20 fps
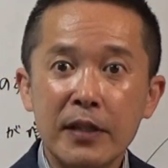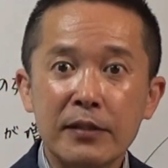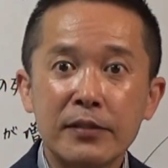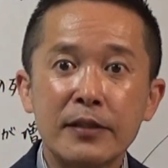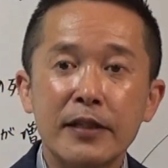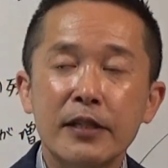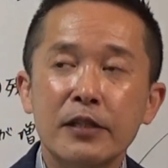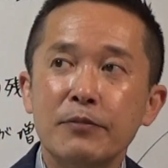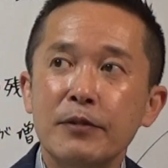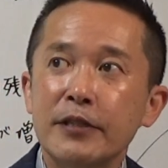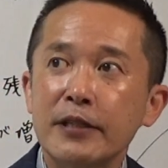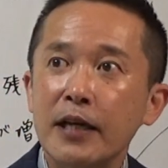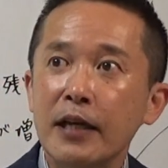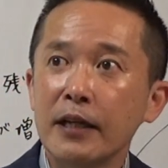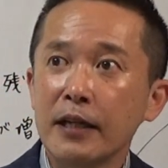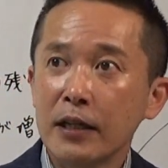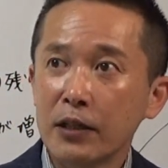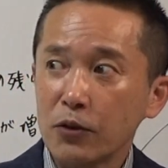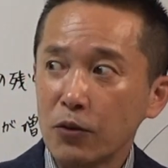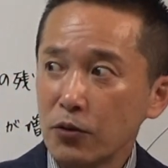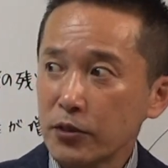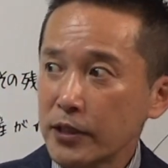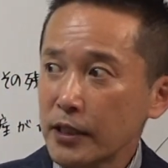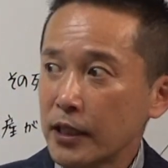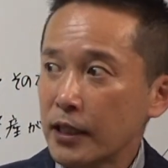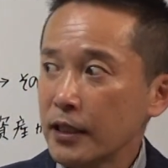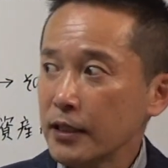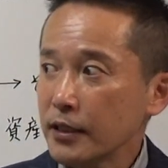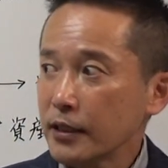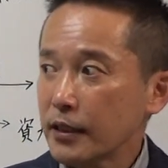失礼しましたどうせ
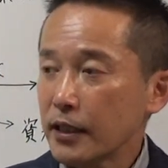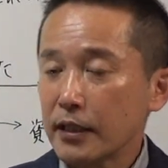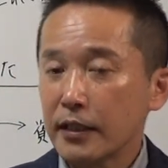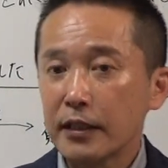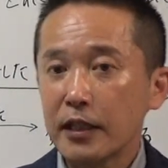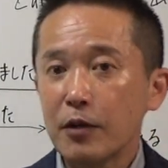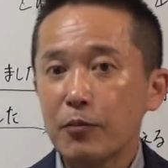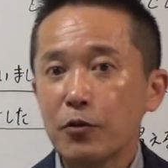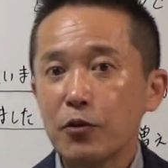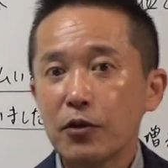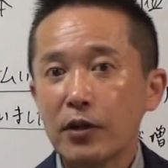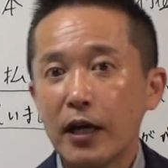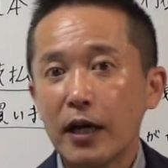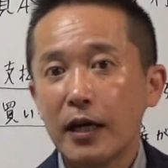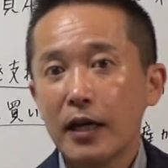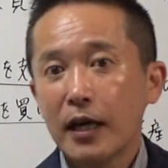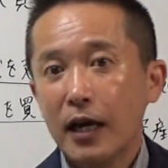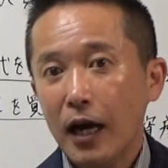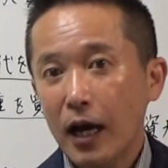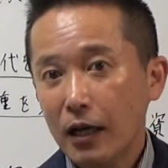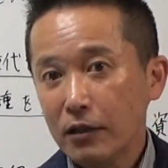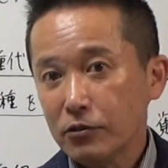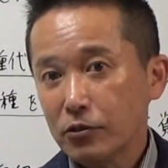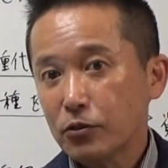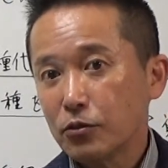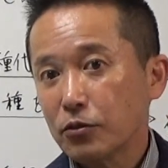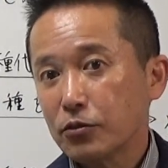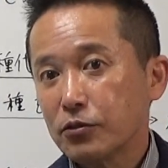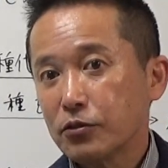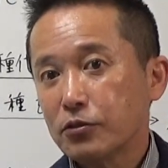買わなきゃいけないものがある
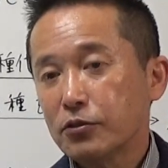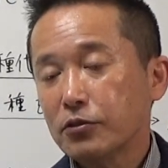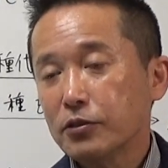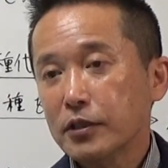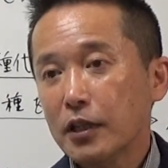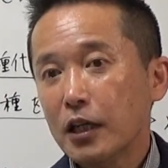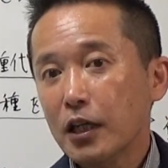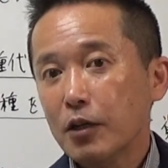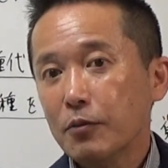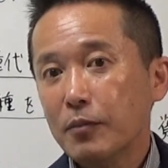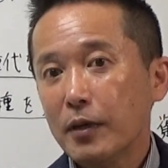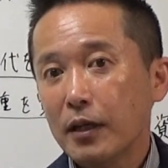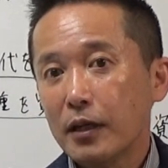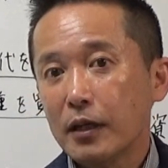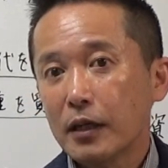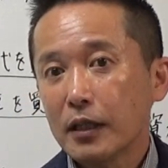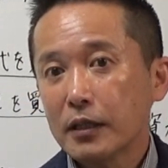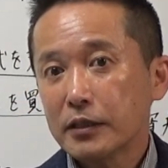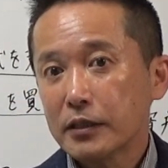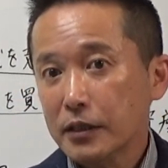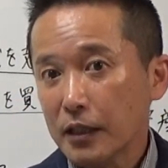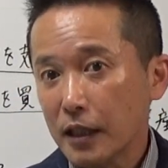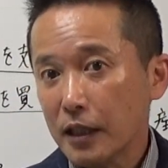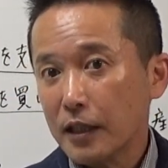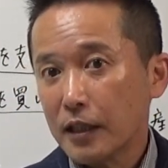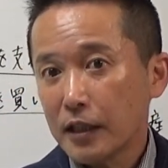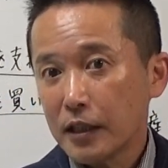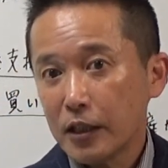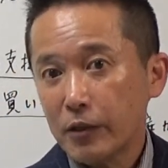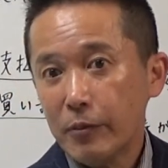とするならばじゃ
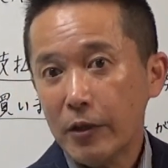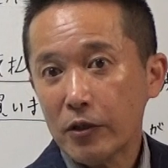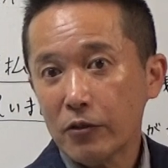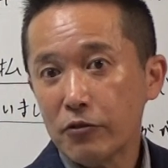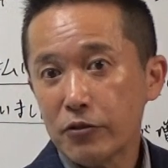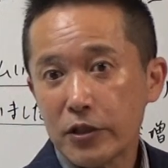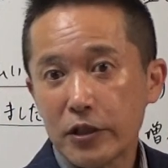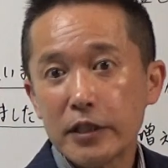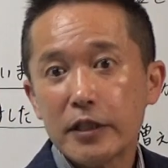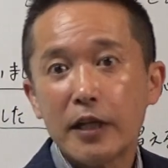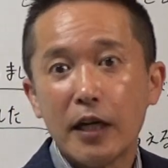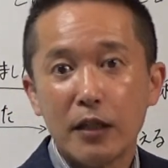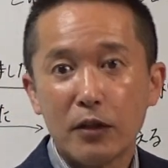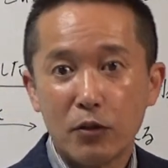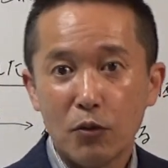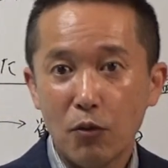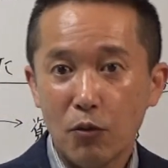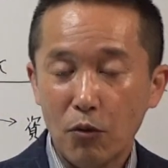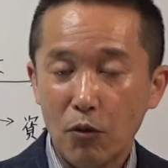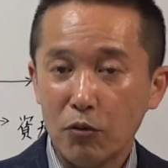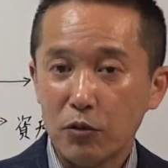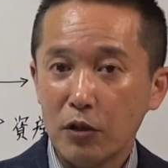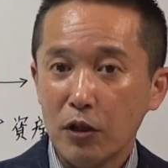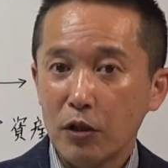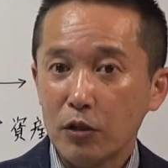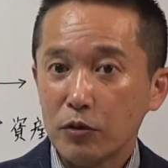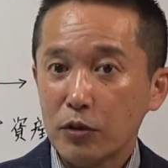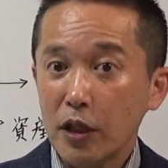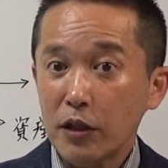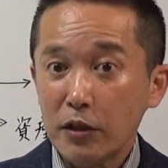あ今のうちに買っておこう
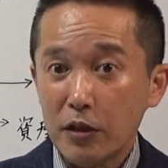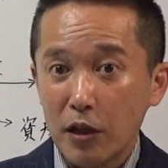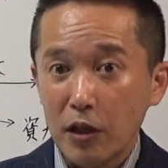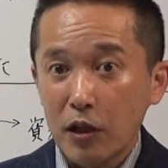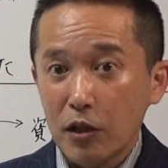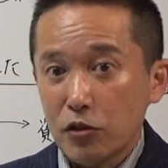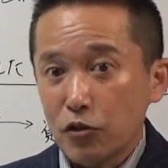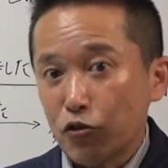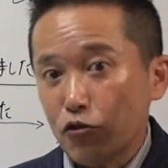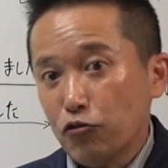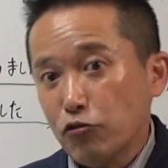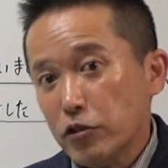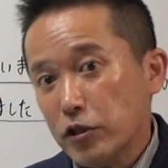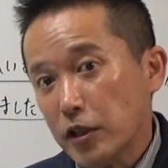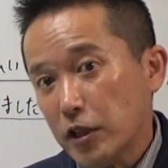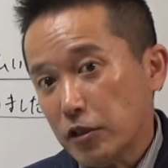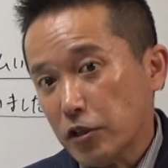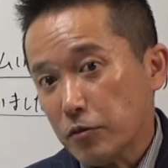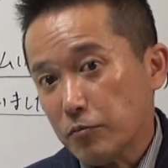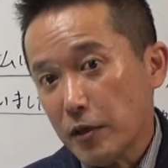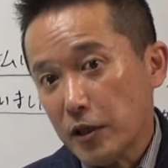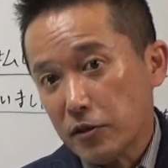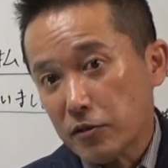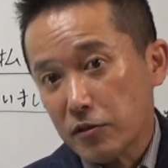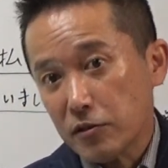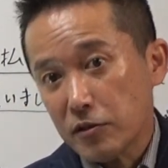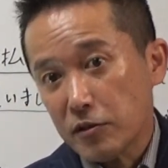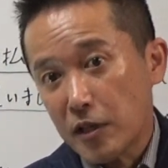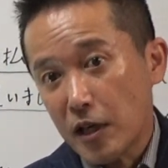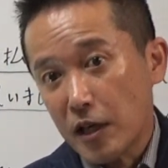だって12月
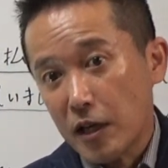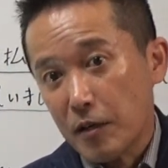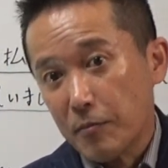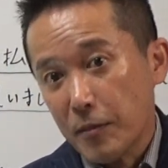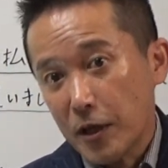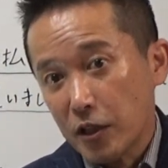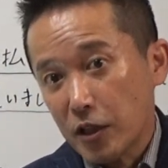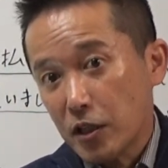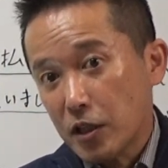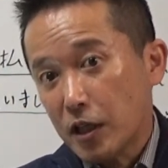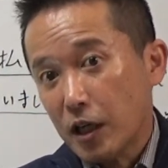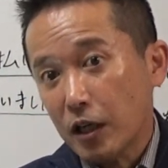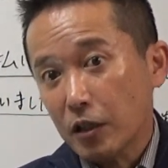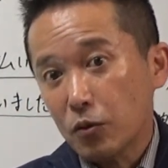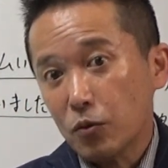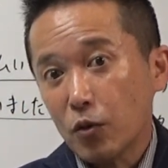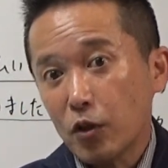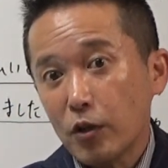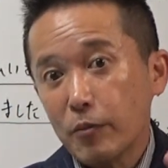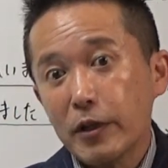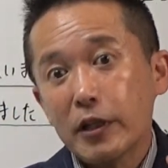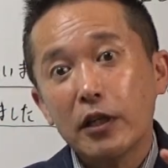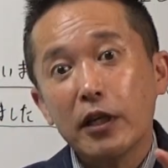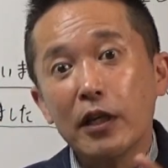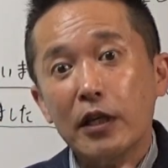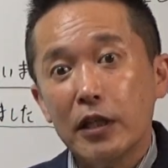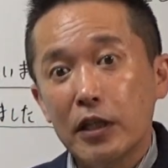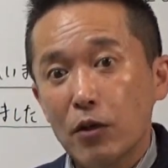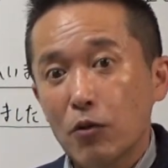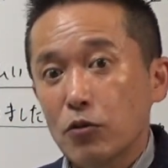末でまでに買っとけば
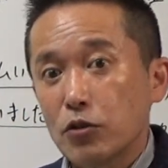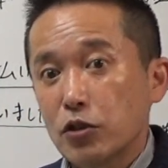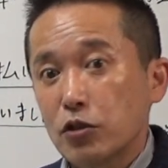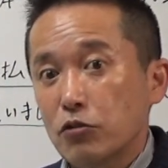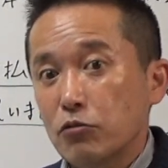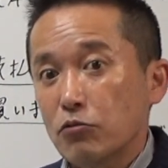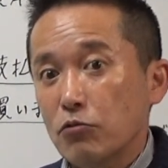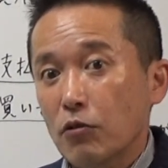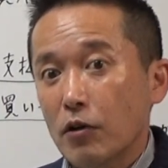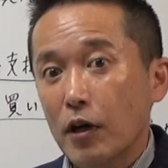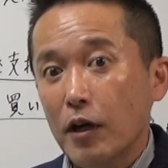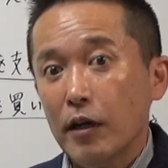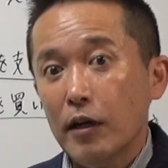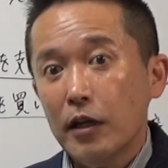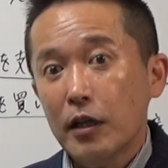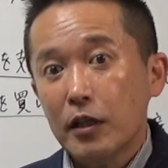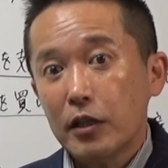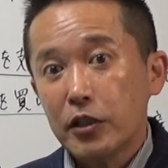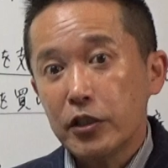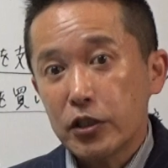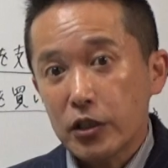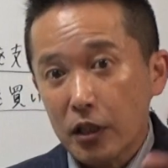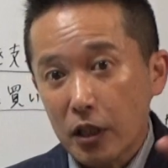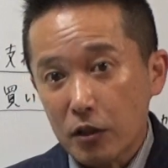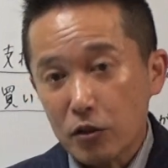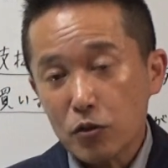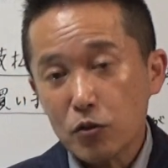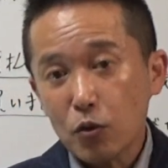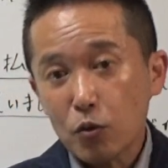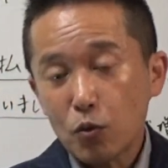経費で落ちるのが1
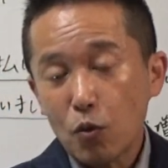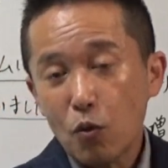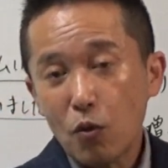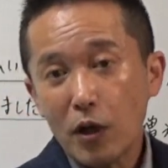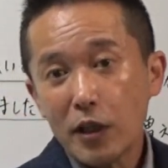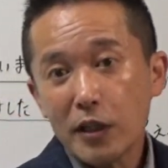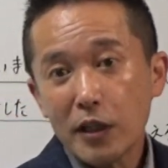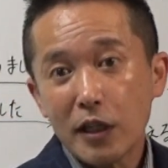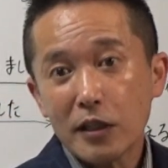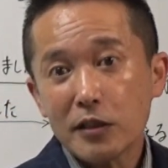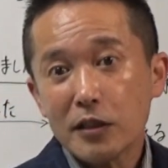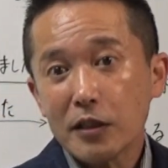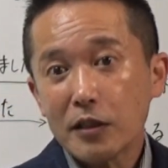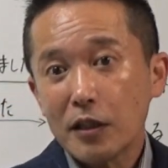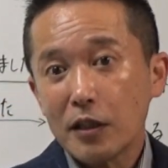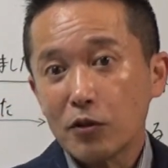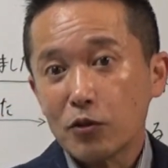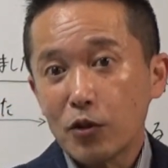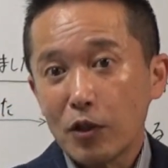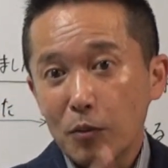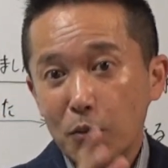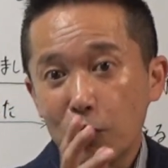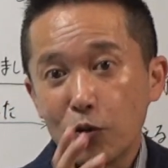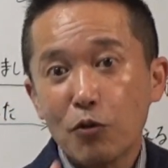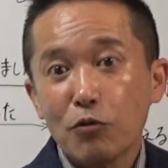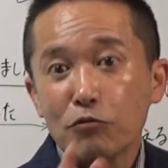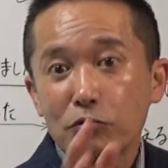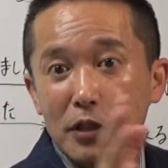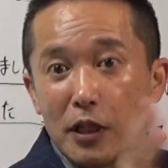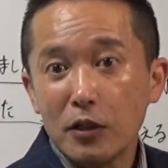月の10日に買っちゃったらそれも
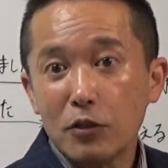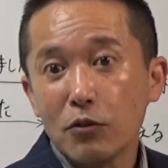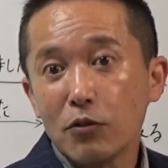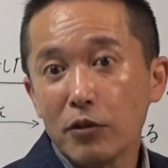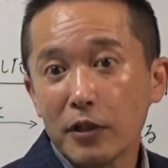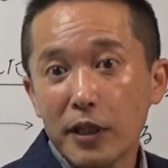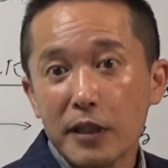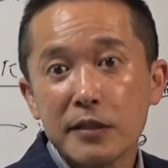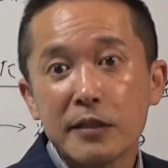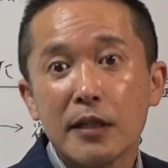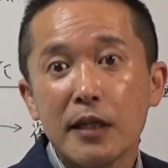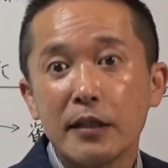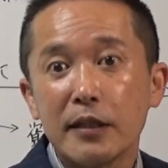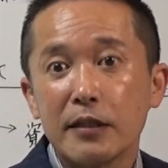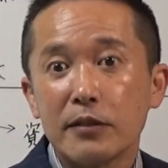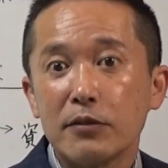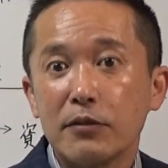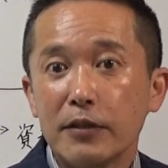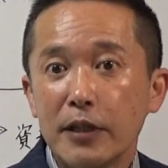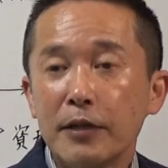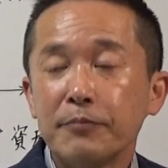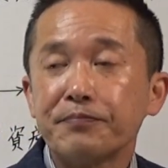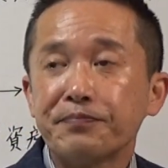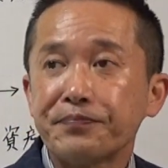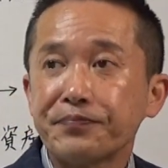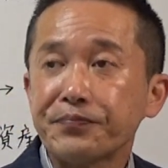翌年度の決算ですよね。